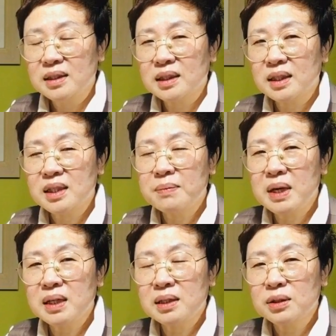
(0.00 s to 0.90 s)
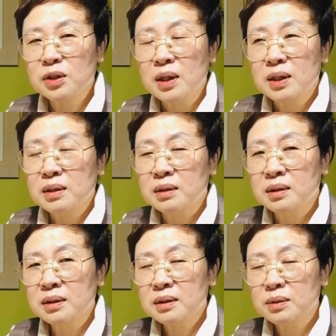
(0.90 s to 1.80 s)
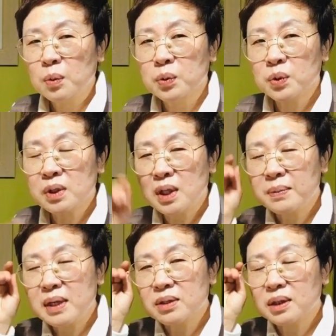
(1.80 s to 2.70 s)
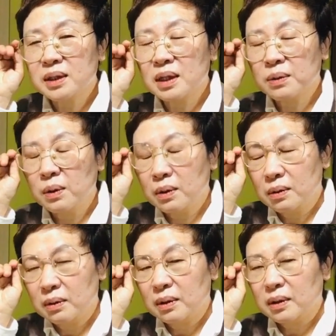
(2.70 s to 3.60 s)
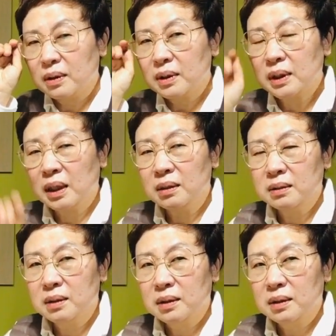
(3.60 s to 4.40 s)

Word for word: 지가 제발이 어? 도둑이 재발절이다고 그죠?